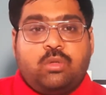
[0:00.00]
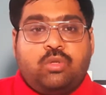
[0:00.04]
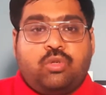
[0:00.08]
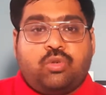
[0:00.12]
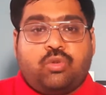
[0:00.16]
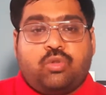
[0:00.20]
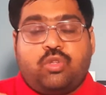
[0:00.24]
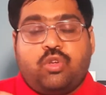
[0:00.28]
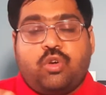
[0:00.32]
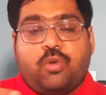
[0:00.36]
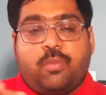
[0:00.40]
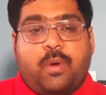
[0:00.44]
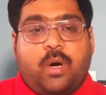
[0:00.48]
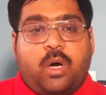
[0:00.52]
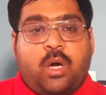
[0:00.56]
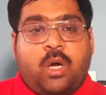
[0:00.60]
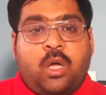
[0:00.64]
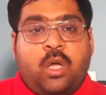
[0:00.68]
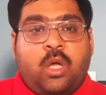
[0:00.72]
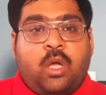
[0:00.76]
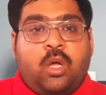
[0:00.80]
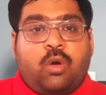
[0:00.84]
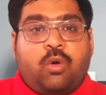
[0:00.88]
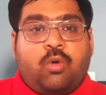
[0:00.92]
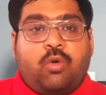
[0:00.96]
যদিও বা
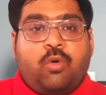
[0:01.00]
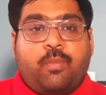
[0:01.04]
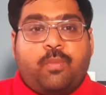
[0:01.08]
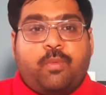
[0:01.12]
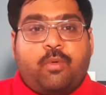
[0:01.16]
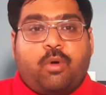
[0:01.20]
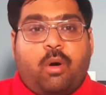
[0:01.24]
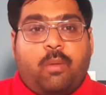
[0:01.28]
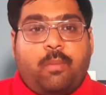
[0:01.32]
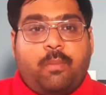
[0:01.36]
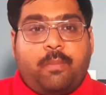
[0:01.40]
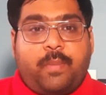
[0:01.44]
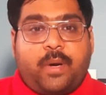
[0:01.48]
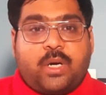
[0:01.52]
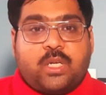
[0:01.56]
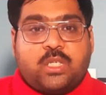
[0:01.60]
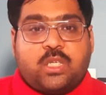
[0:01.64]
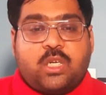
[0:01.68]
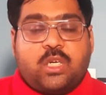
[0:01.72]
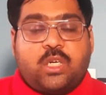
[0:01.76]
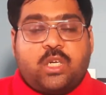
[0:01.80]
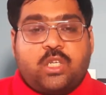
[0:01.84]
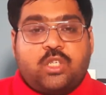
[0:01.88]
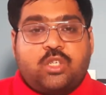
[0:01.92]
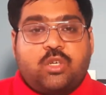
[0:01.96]
খুব কম
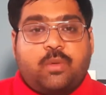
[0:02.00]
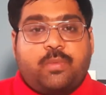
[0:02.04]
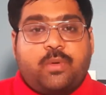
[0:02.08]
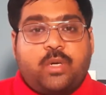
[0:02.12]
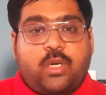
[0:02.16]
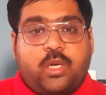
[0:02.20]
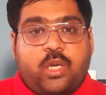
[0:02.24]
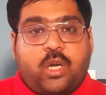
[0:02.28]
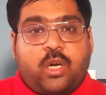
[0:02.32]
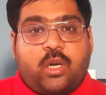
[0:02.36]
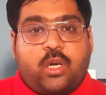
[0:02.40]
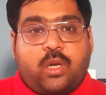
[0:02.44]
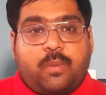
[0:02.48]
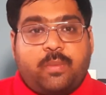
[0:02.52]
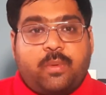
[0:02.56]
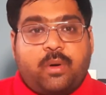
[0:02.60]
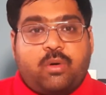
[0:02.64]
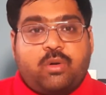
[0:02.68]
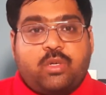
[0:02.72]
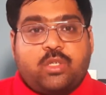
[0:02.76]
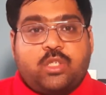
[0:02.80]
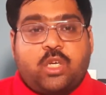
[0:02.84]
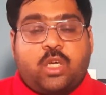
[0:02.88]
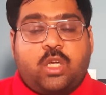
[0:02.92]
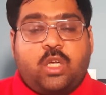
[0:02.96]
পার্সেন্টেজ অফ রিটার্নটা
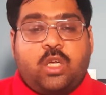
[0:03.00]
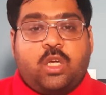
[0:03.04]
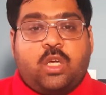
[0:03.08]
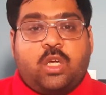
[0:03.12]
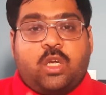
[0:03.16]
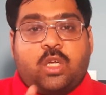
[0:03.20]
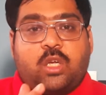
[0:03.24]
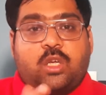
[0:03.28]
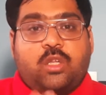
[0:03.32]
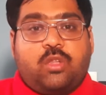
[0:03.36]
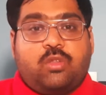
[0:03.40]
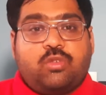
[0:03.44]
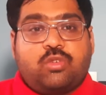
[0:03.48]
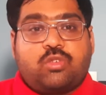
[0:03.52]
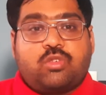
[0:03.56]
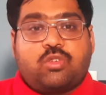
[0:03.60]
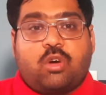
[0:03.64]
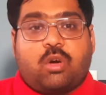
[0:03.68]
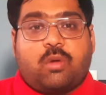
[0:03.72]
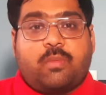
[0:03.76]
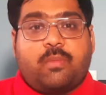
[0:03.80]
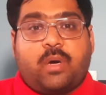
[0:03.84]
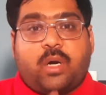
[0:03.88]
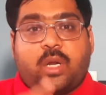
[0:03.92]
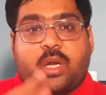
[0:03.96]
পাওয়া যায় কিন্তু
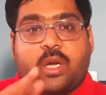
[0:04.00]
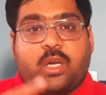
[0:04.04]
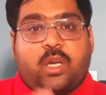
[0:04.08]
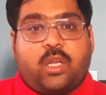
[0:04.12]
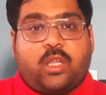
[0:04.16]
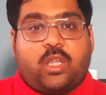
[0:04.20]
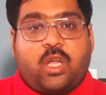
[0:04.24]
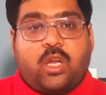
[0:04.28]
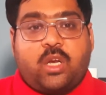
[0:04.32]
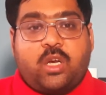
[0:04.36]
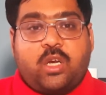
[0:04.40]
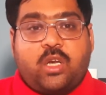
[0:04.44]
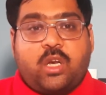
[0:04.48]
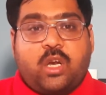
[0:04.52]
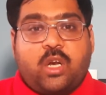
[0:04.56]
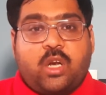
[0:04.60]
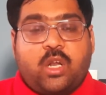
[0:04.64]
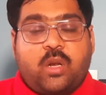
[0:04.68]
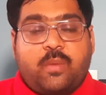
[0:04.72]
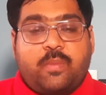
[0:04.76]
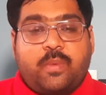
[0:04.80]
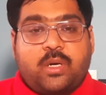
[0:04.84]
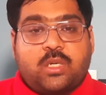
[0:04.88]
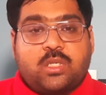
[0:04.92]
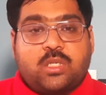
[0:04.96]
স্টক মার্কেটে তার
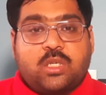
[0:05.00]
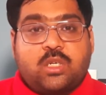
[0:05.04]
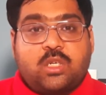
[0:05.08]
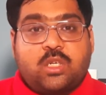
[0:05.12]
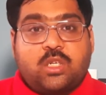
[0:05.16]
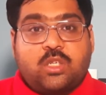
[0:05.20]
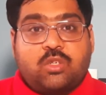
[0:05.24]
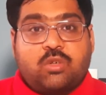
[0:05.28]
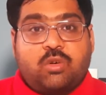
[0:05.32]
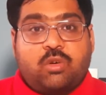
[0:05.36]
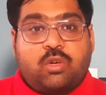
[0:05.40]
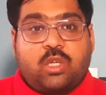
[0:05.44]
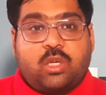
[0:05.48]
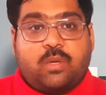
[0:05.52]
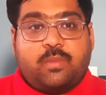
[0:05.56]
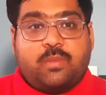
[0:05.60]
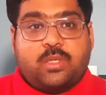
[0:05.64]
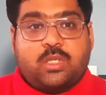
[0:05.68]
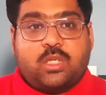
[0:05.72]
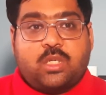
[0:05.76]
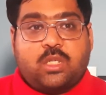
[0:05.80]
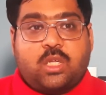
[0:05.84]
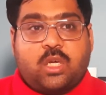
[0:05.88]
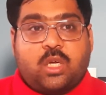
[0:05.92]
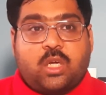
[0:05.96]
রিটার্নের পার্সেন্টেজ অনেক
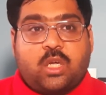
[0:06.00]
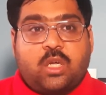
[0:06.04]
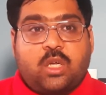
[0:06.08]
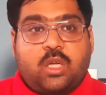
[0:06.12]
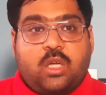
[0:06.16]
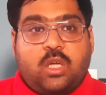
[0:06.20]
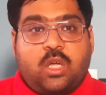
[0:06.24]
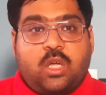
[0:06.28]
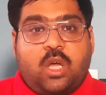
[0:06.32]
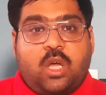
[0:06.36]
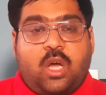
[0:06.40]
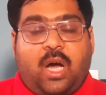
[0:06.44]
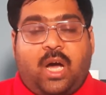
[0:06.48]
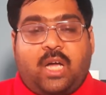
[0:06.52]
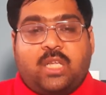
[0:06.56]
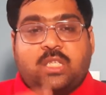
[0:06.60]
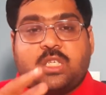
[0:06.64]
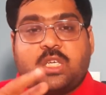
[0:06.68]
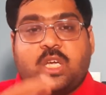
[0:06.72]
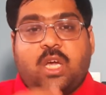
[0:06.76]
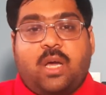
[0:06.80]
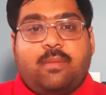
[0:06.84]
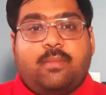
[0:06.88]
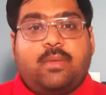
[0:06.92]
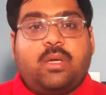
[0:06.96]
বেশি থাকে
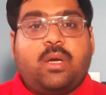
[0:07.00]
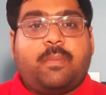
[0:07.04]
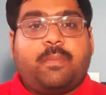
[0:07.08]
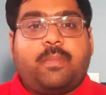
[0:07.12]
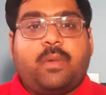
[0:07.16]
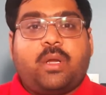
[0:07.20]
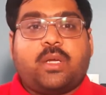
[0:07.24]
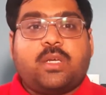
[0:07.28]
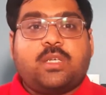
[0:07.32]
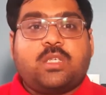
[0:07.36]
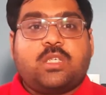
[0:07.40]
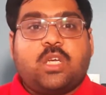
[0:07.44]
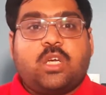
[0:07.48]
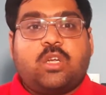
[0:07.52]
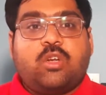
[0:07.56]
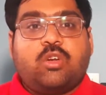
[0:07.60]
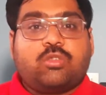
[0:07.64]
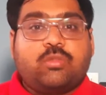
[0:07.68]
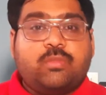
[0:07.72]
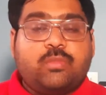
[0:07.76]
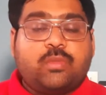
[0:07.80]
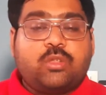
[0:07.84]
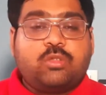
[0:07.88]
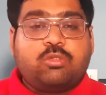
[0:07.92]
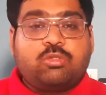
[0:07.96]
আজকে আমি আপনাকে সেই
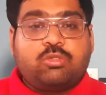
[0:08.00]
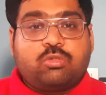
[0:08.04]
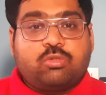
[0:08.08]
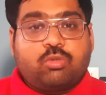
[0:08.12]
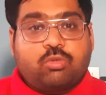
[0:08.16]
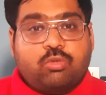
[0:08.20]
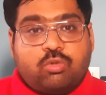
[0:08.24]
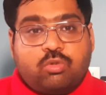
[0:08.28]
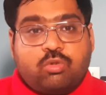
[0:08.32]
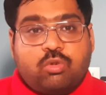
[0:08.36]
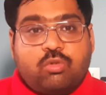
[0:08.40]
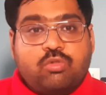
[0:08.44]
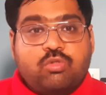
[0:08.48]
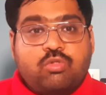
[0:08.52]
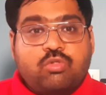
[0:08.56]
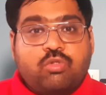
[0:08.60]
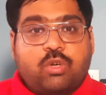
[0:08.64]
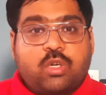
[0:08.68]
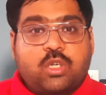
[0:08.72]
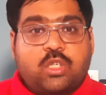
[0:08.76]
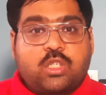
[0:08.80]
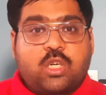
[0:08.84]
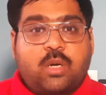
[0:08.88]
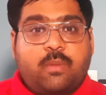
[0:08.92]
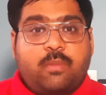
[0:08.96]
রকম কিছু তথ্যও
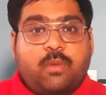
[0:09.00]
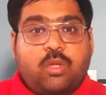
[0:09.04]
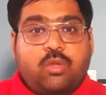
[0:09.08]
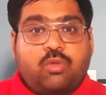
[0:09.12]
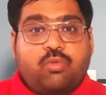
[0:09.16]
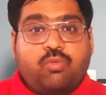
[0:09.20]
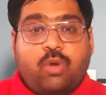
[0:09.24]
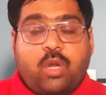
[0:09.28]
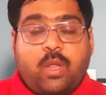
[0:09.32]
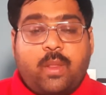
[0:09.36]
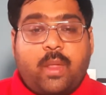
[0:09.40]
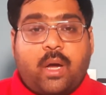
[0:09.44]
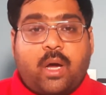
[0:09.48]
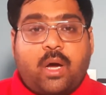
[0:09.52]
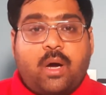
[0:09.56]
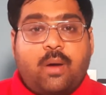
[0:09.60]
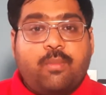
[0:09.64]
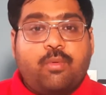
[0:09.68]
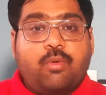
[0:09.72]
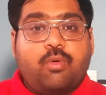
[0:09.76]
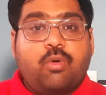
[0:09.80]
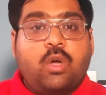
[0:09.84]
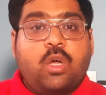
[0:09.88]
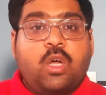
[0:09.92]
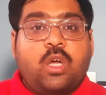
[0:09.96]
চোখের সামনে তুলে
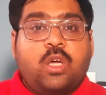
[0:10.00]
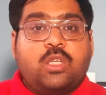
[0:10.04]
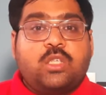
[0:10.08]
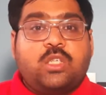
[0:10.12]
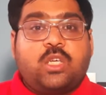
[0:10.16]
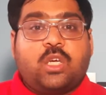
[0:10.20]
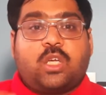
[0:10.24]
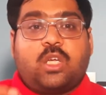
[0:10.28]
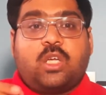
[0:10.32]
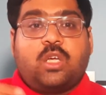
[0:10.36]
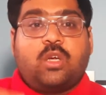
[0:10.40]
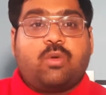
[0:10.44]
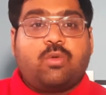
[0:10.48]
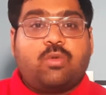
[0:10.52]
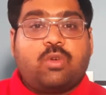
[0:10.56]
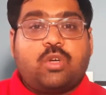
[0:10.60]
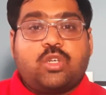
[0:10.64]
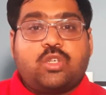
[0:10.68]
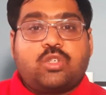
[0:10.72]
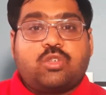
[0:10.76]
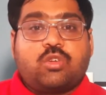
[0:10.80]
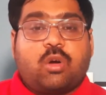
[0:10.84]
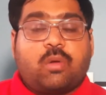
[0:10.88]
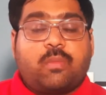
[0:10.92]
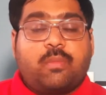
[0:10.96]
দেখাবো যে কি করে
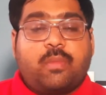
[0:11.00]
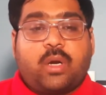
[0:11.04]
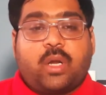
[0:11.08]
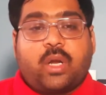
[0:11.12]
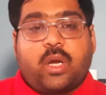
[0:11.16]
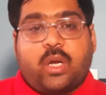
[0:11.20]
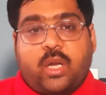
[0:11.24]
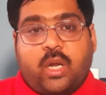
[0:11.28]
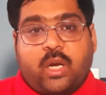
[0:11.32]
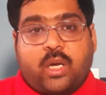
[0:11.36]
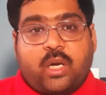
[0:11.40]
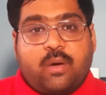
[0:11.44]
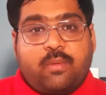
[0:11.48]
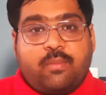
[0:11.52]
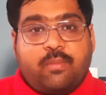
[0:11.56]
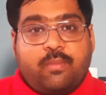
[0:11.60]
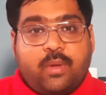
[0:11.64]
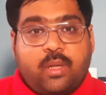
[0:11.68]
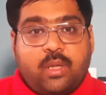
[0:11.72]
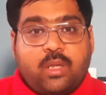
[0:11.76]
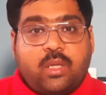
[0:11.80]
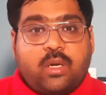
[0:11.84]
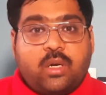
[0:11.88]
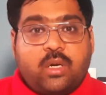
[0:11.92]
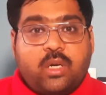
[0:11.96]
স্টক মার্কেটে একটা
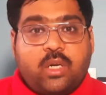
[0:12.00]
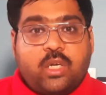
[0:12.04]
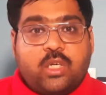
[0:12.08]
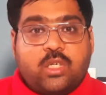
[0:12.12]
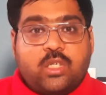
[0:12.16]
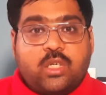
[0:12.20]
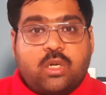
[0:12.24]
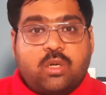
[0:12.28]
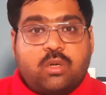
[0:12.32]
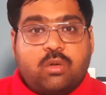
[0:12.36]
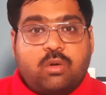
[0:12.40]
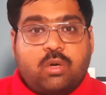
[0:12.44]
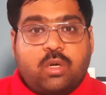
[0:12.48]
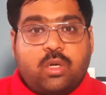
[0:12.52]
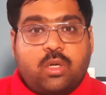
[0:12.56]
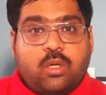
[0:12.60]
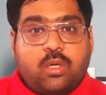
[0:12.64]
ওয়েলথ ক্রিয়েশন হয়